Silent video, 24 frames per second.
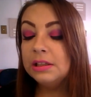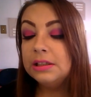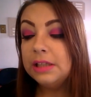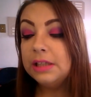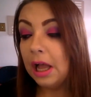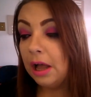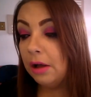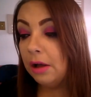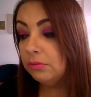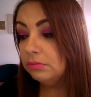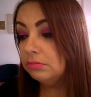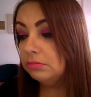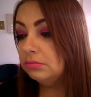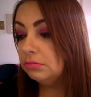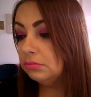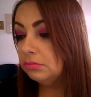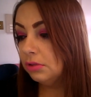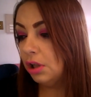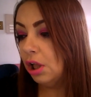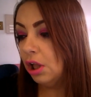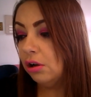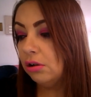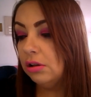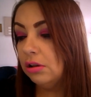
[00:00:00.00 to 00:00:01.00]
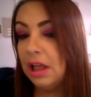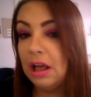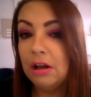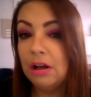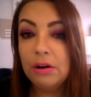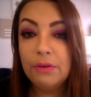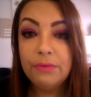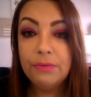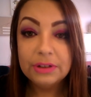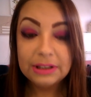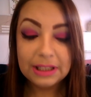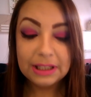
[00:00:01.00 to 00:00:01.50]
Então, logo
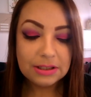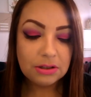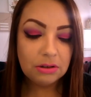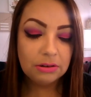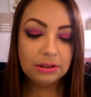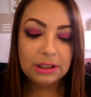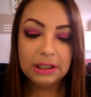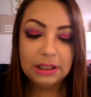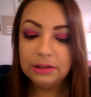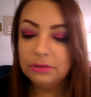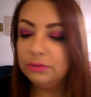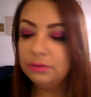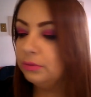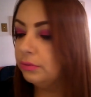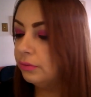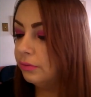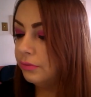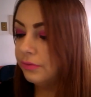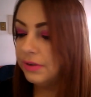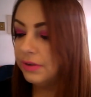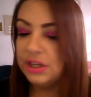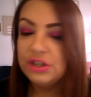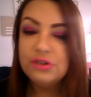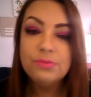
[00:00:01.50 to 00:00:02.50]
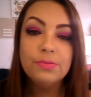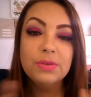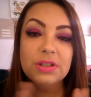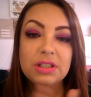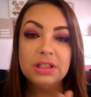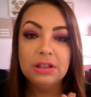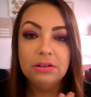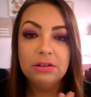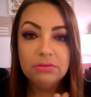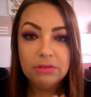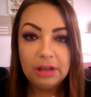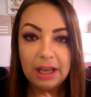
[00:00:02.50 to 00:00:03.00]
logo eu vou estar tá soltando um vídeo
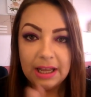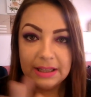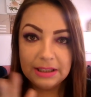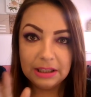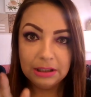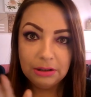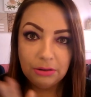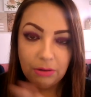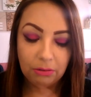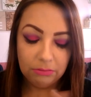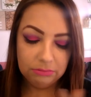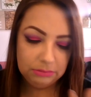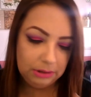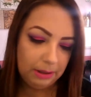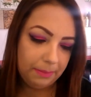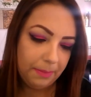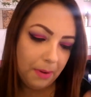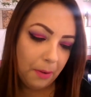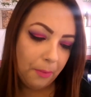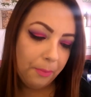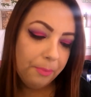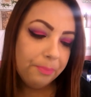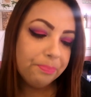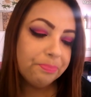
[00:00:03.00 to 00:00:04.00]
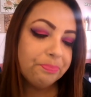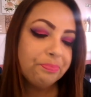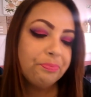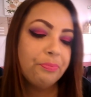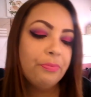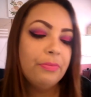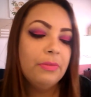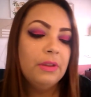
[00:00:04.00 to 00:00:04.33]
mostrando cada tom, tá bom?